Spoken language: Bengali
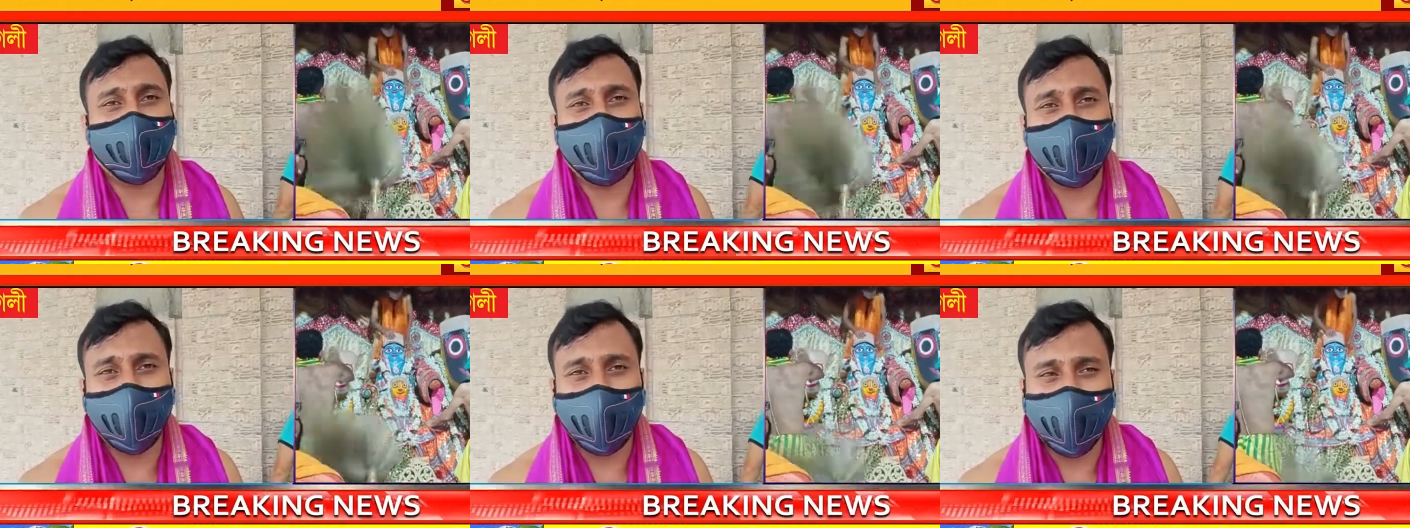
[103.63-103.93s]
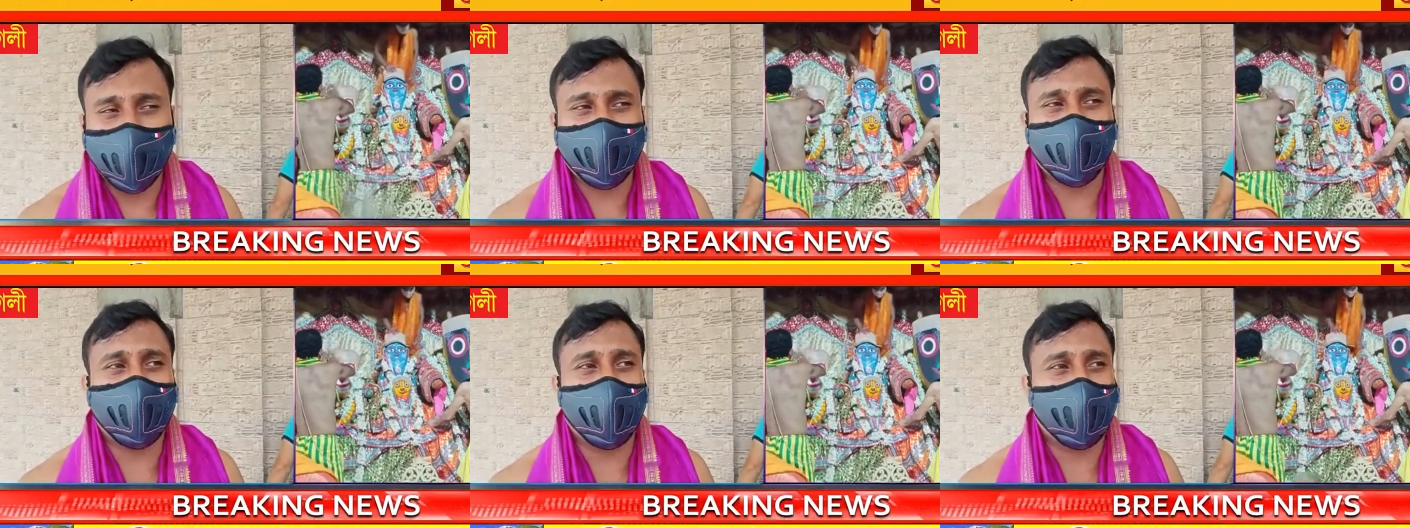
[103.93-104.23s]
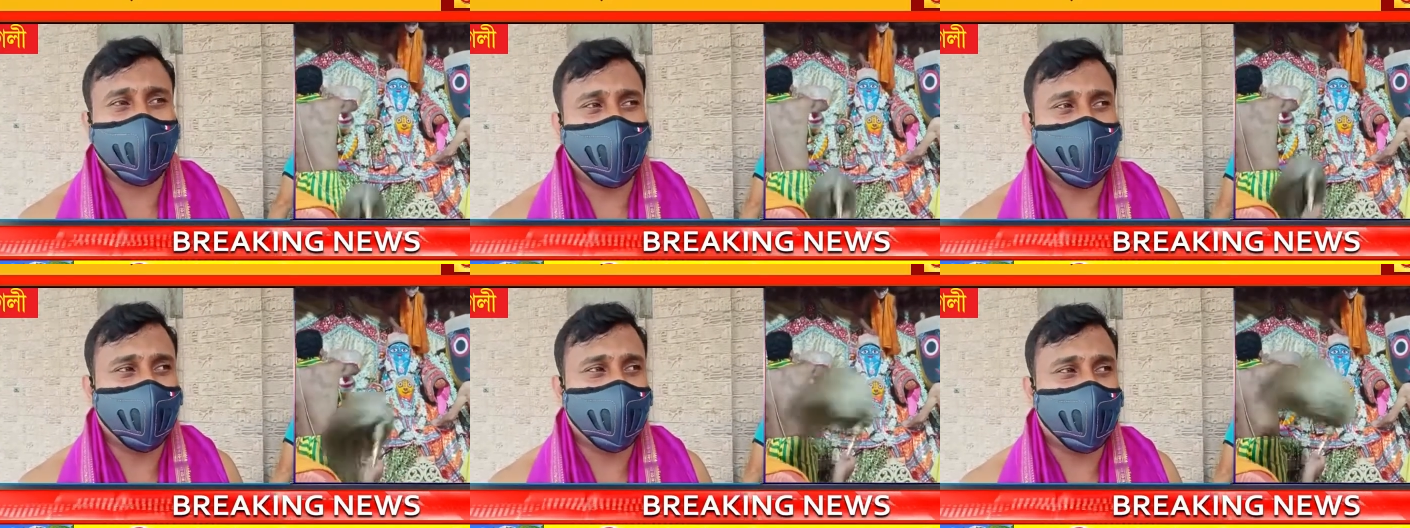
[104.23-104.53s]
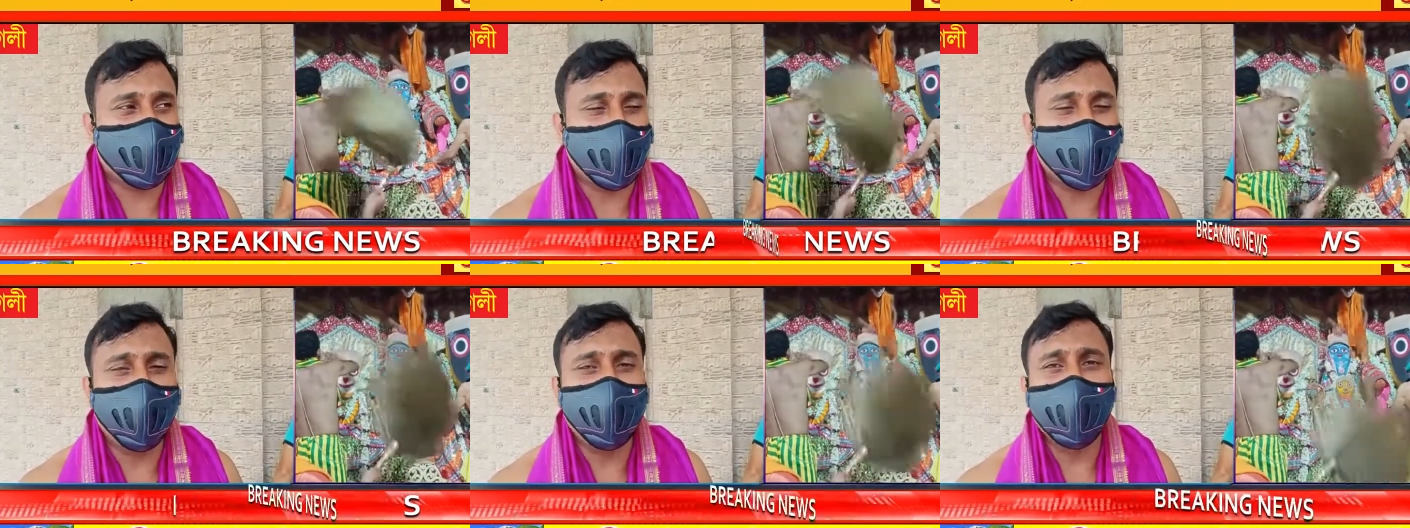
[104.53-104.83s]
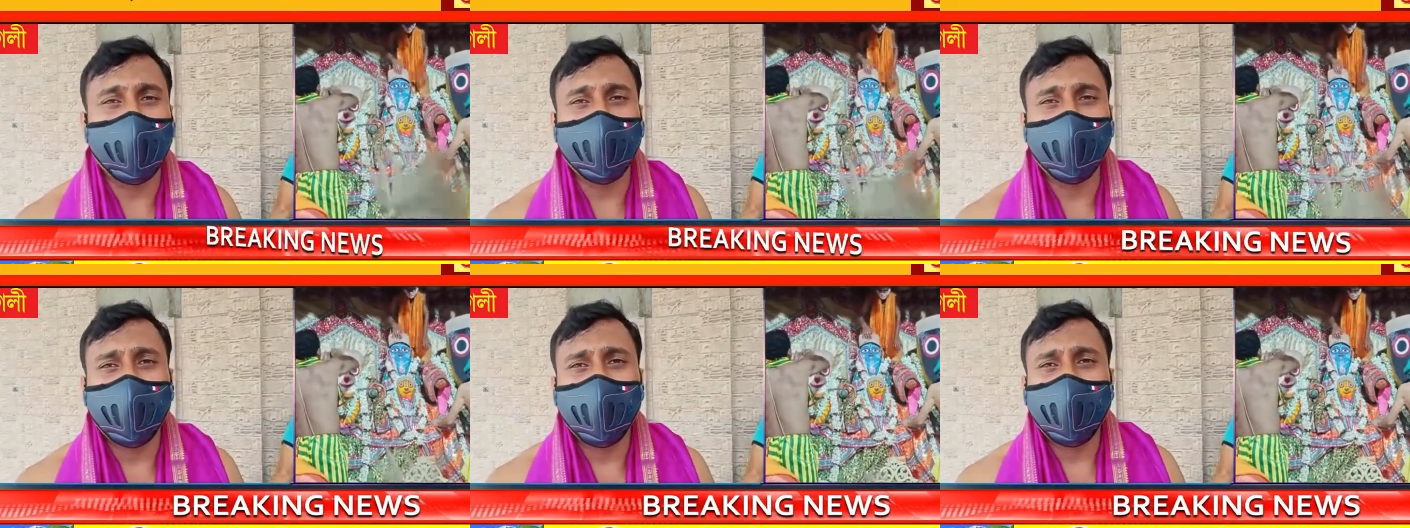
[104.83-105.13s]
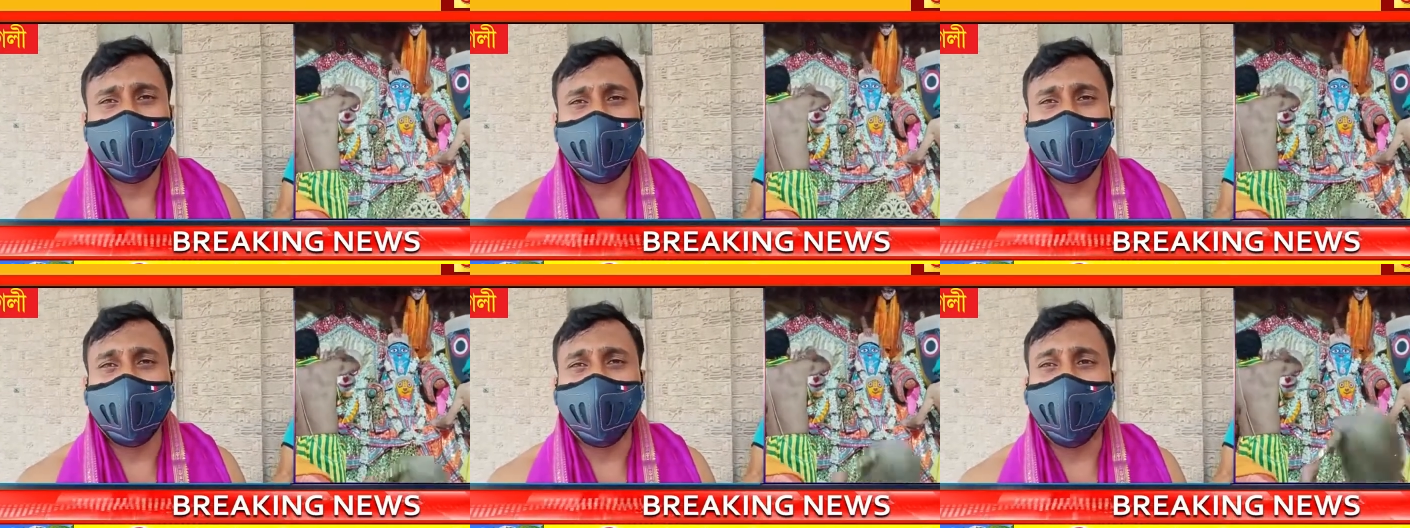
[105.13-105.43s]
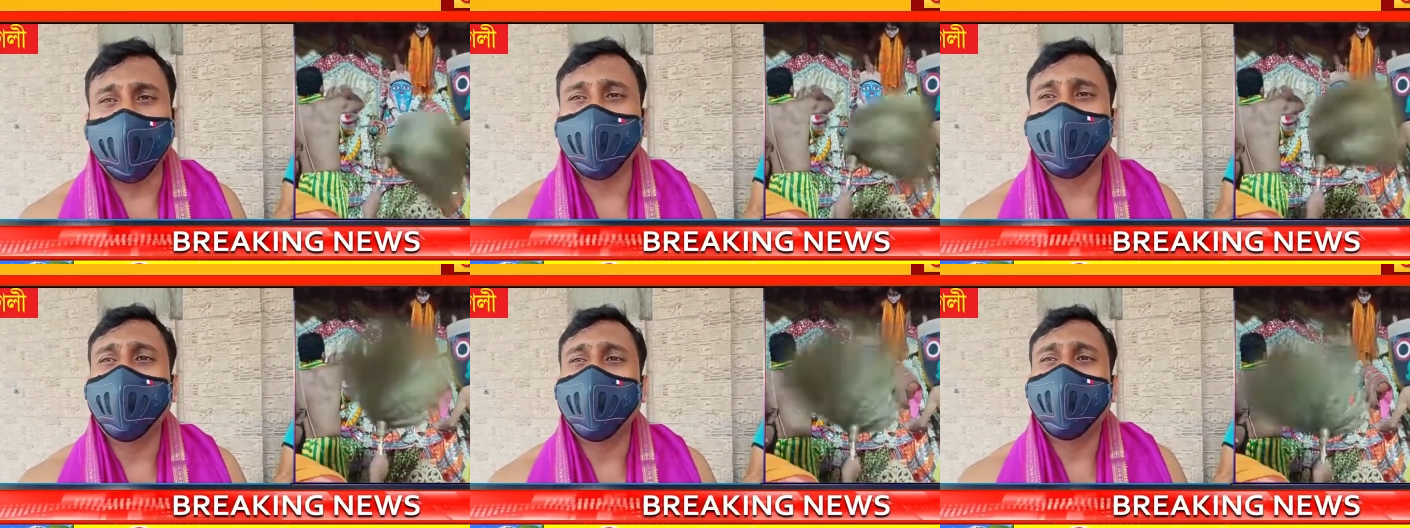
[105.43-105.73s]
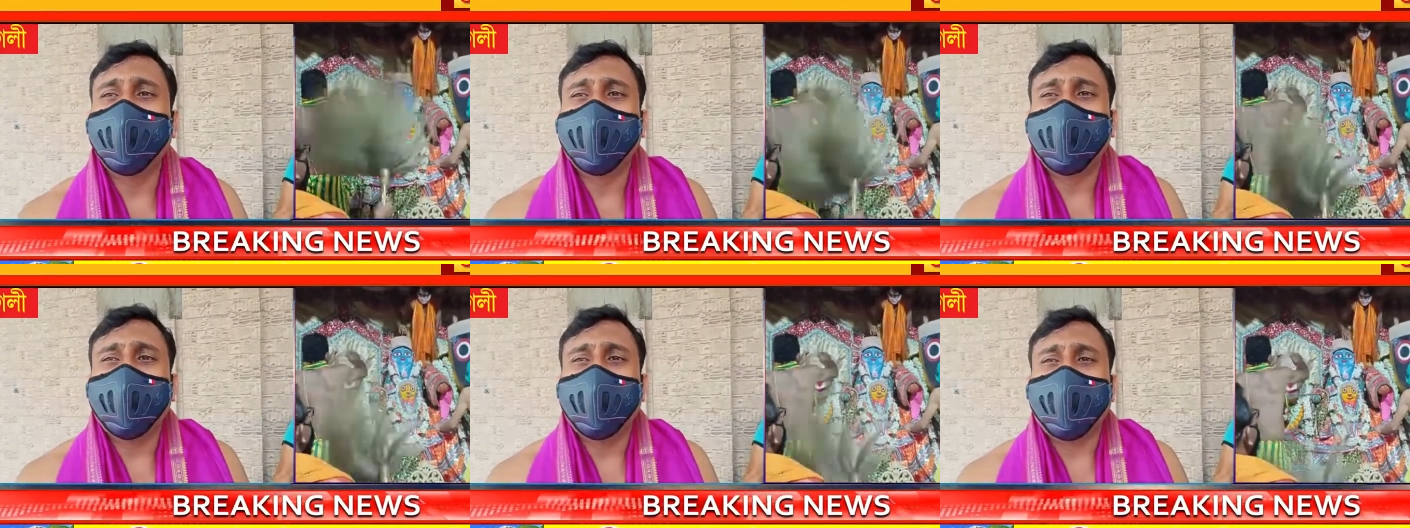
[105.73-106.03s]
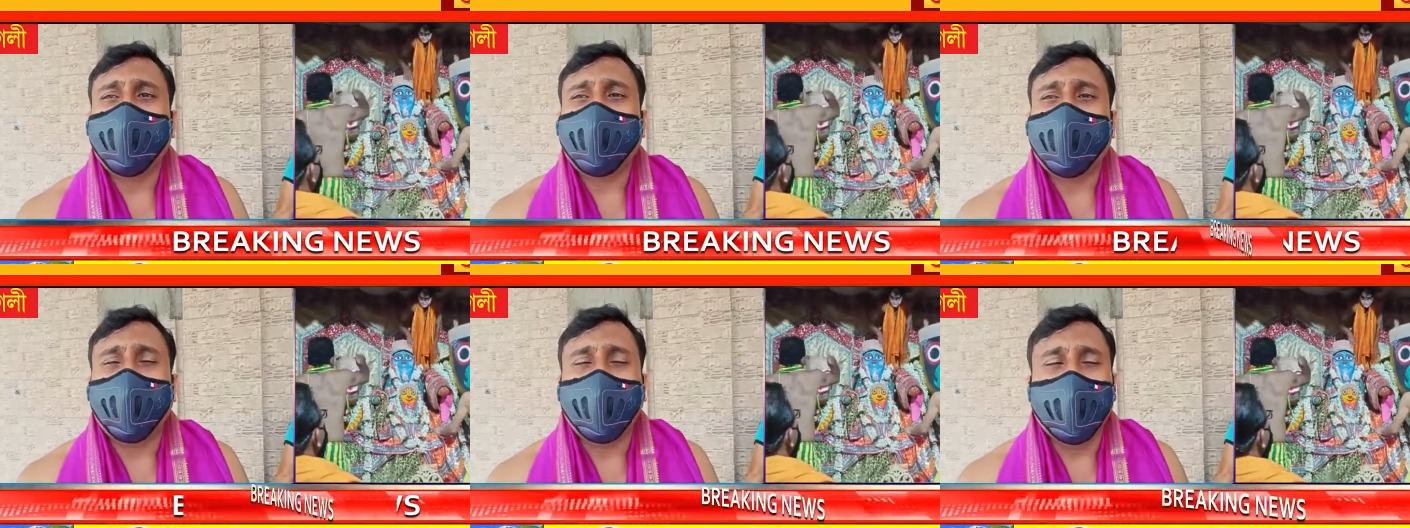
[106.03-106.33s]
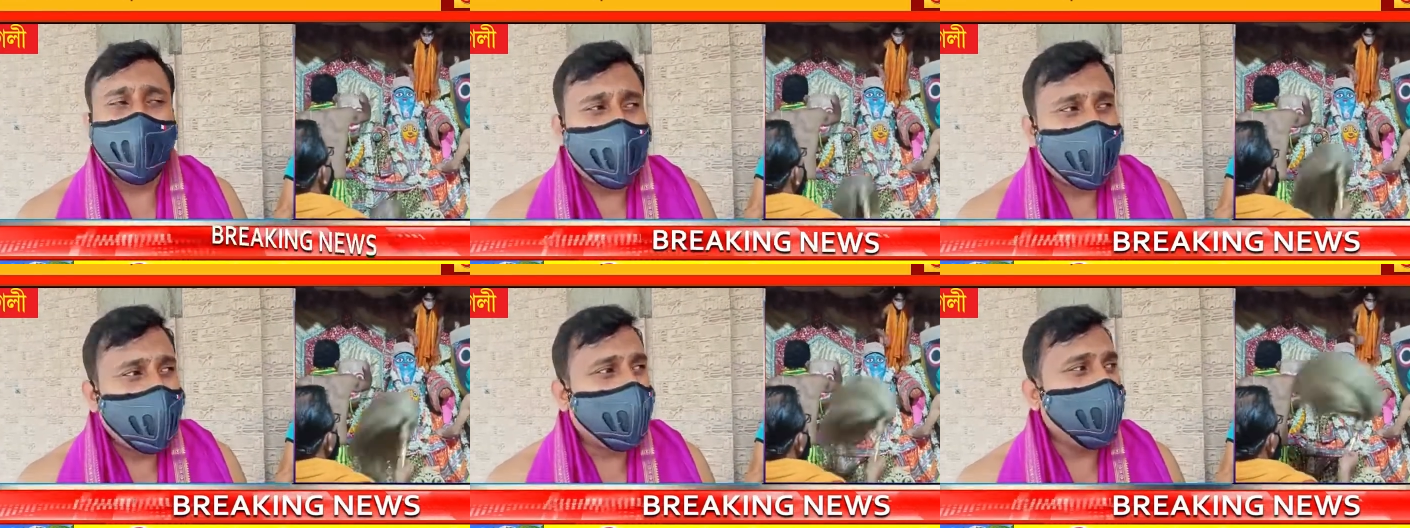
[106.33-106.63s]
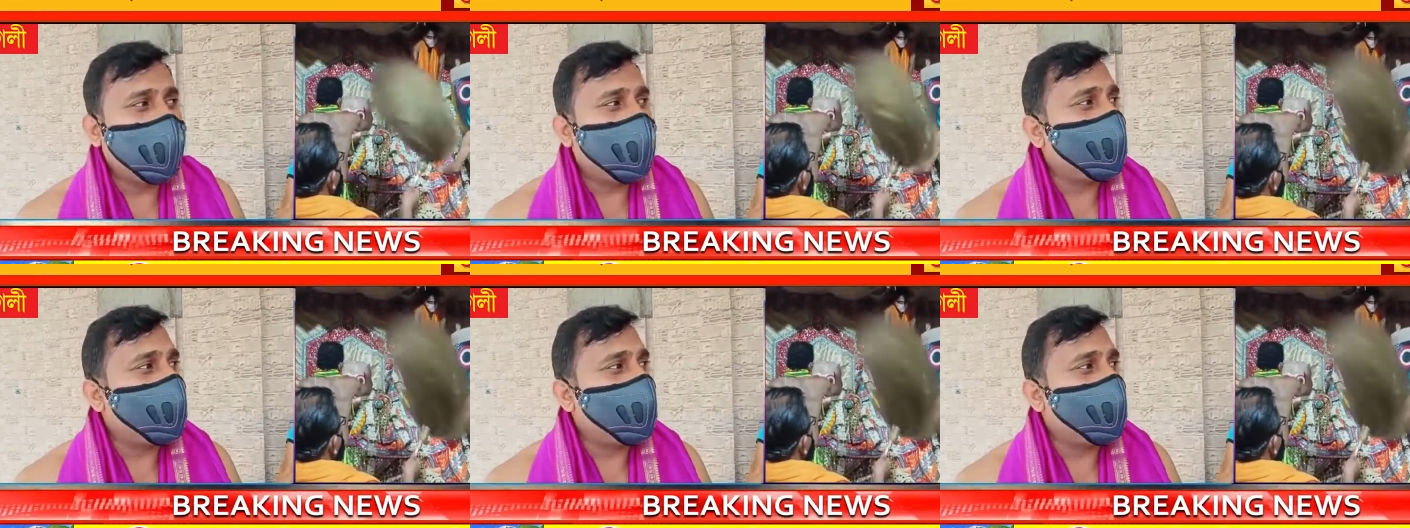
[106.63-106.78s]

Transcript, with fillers: আমাদের এই রথযাত্রা উৎসব এবং কাল থেকে